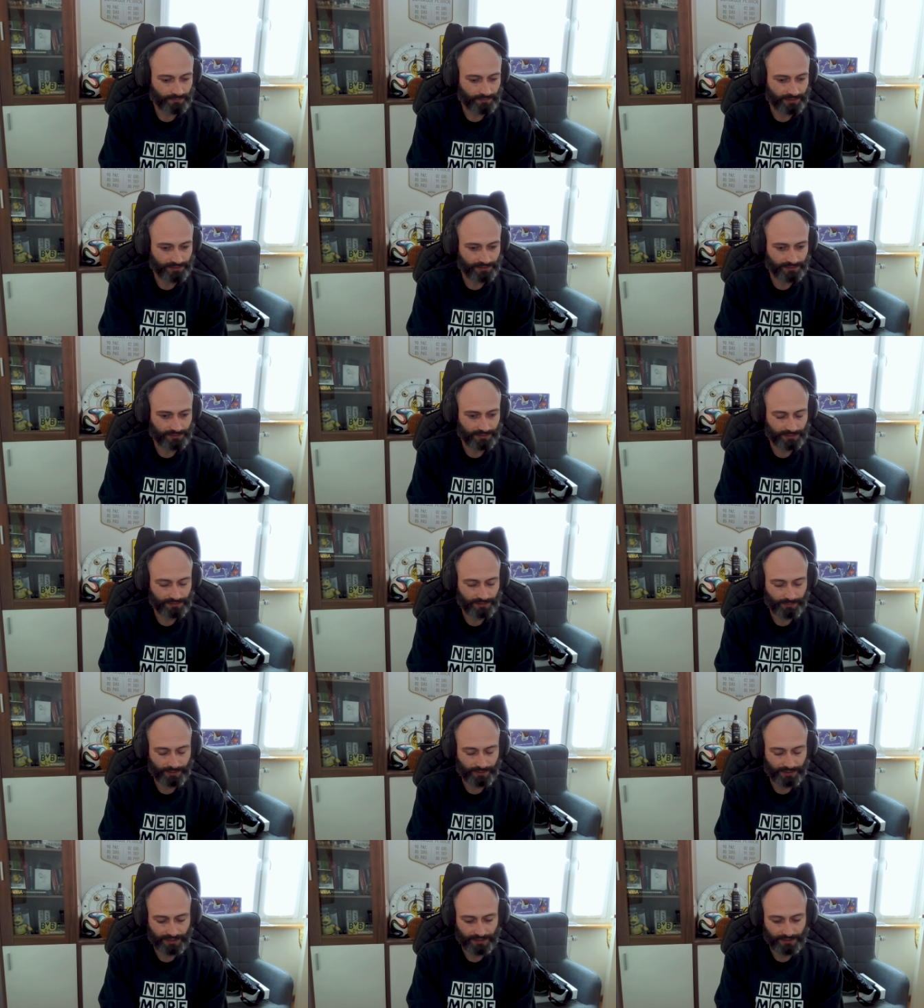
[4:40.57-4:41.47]
was es da
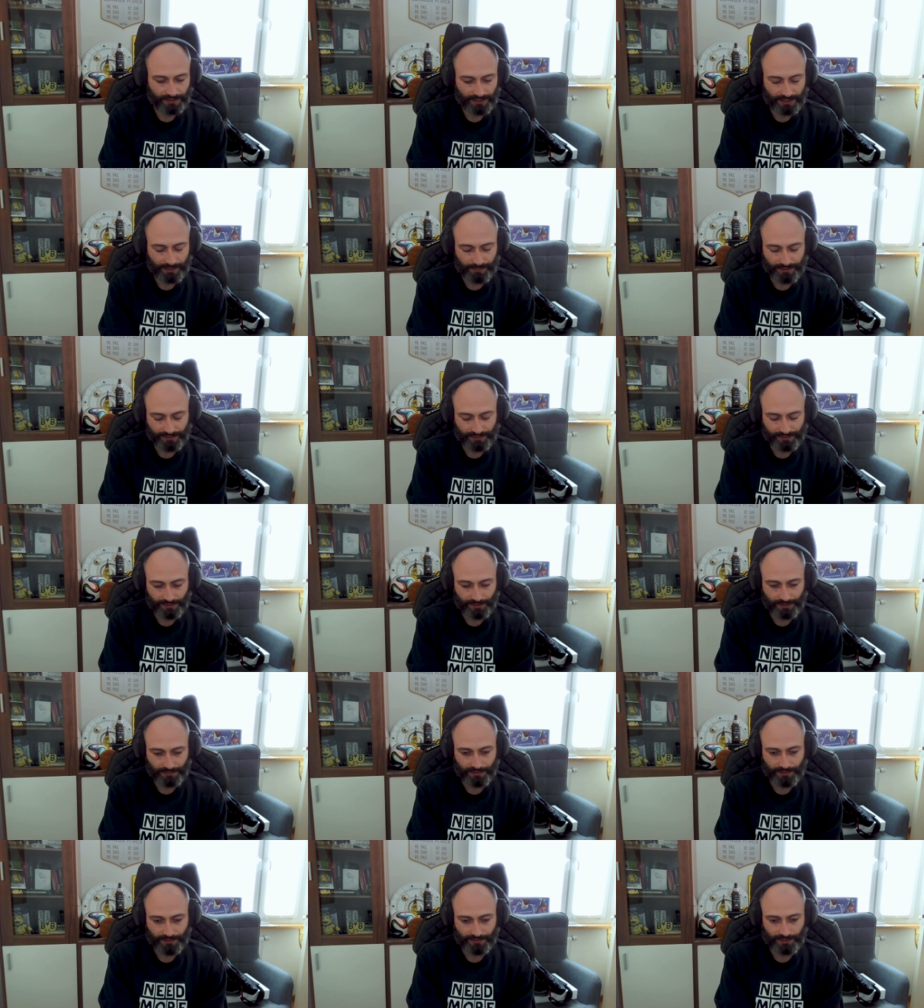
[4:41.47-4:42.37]
separat gab, hat sich
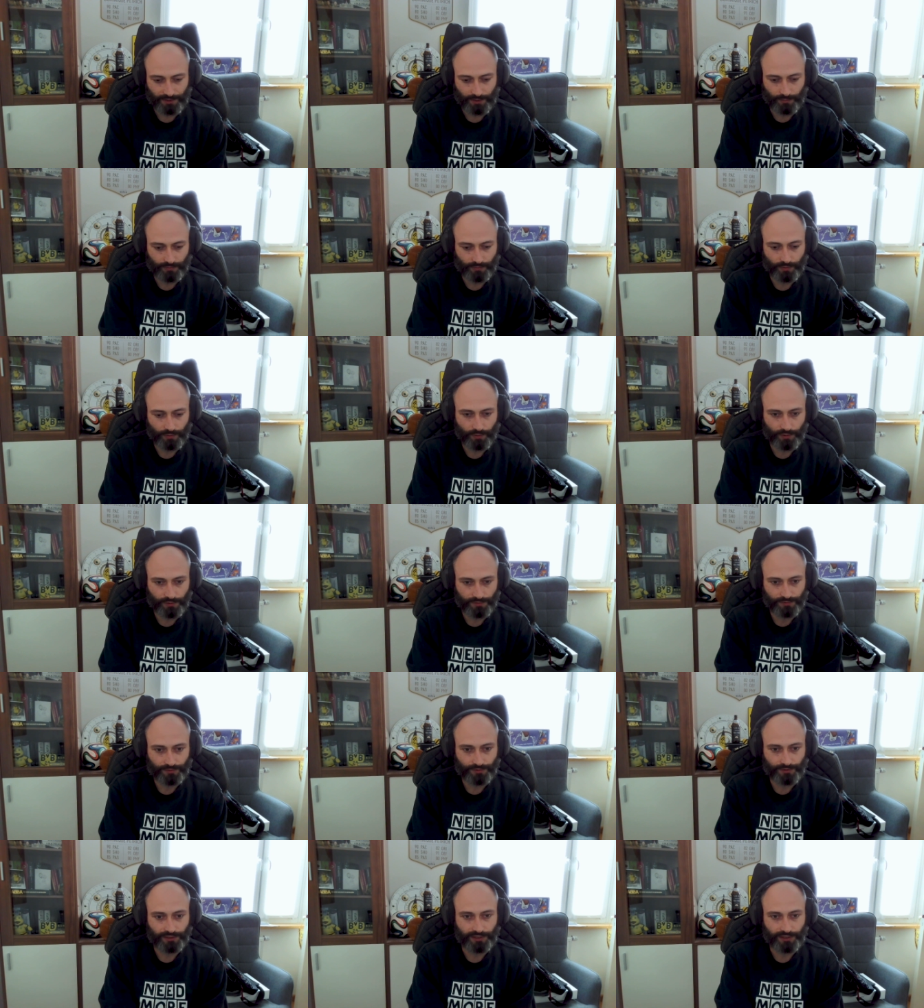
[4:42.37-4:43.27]
quasi aufgelöst
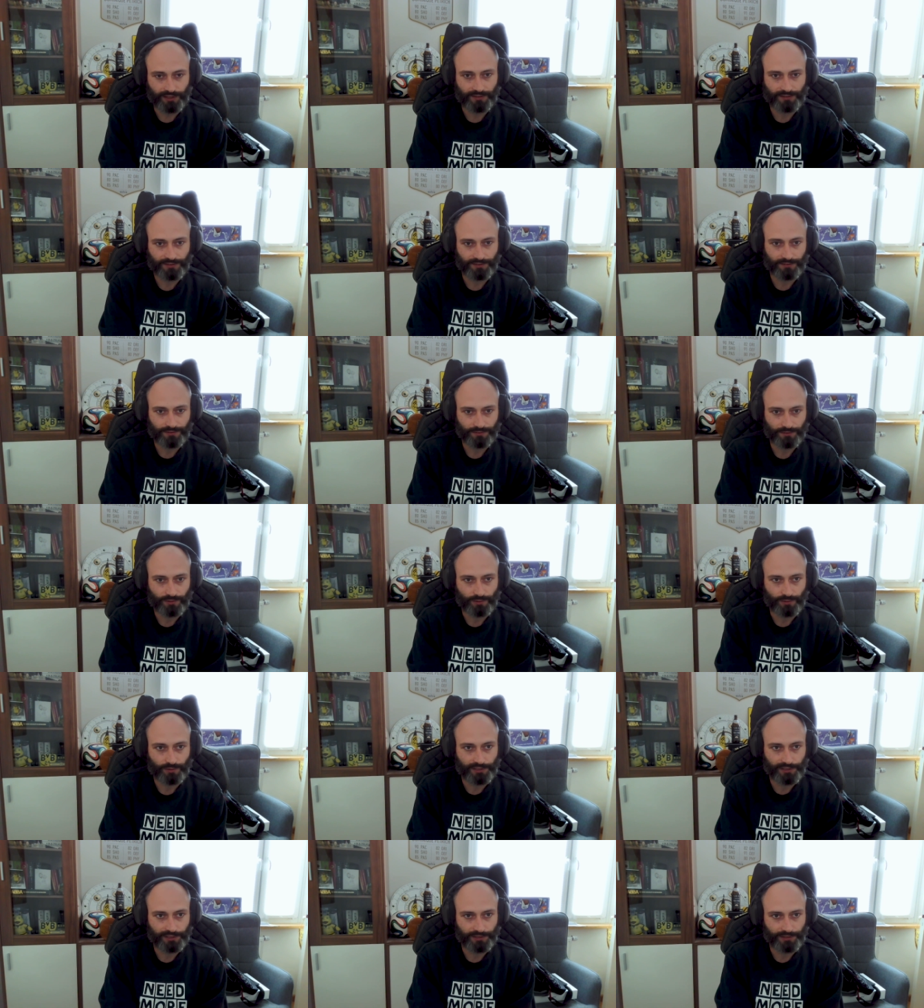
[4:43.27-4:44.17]
und die ganzen
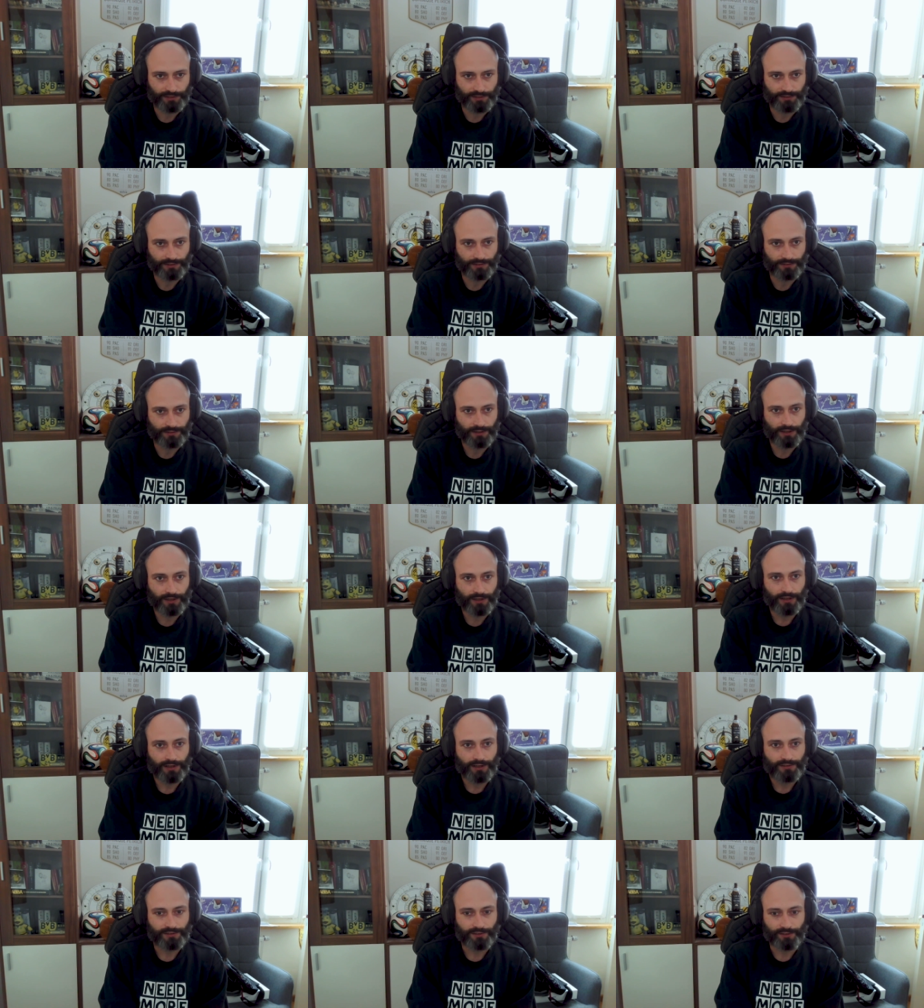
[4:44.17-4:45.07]
KollegInnen
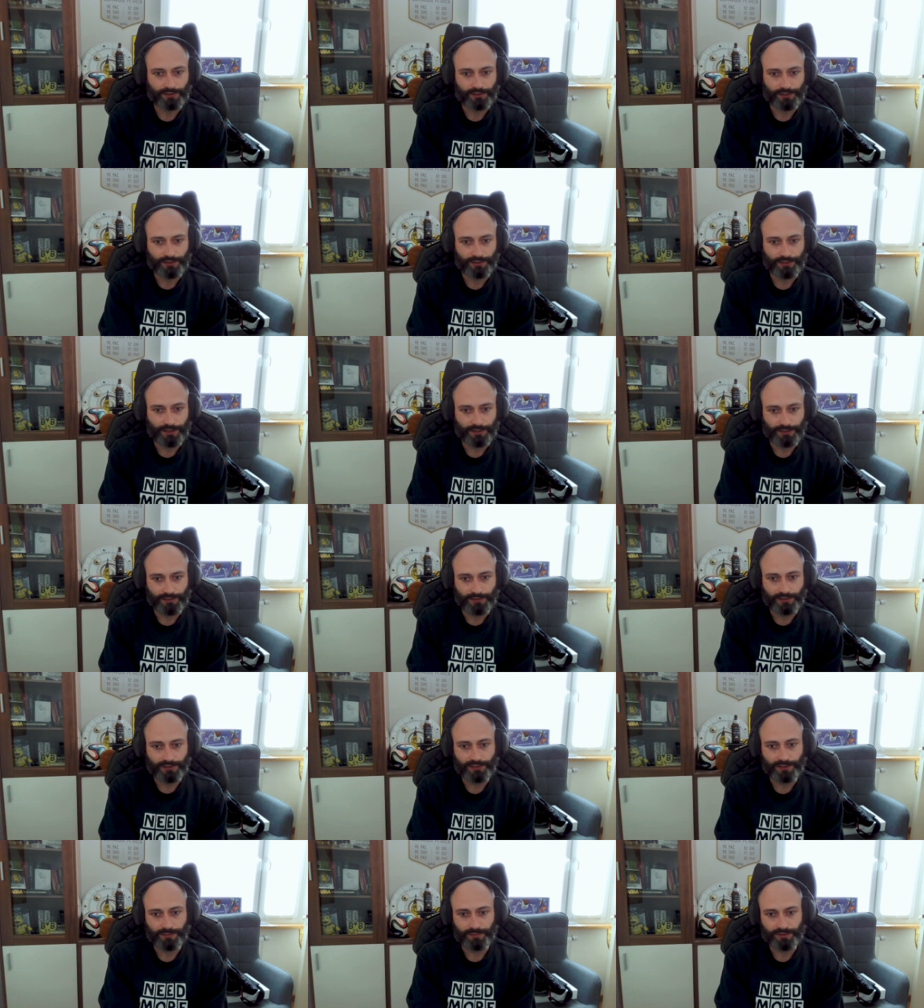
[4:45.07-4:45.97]
sind dann in
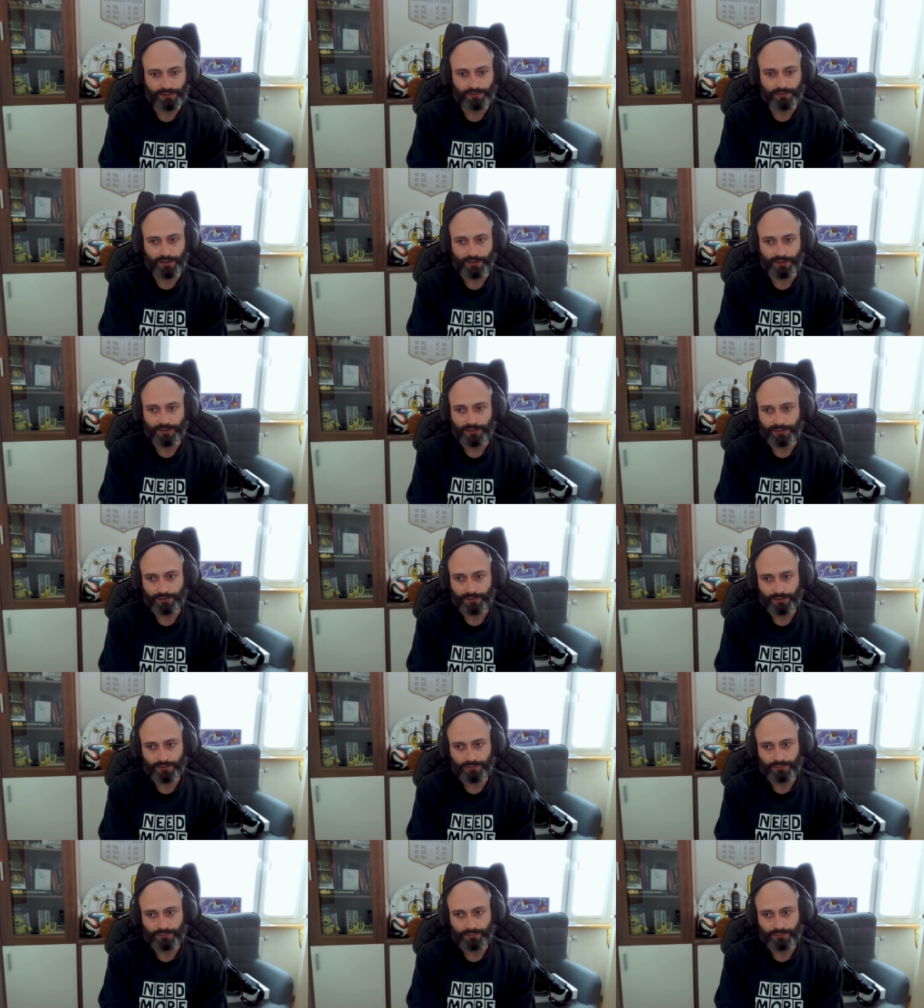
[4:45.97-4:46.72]
die Teams gewandert.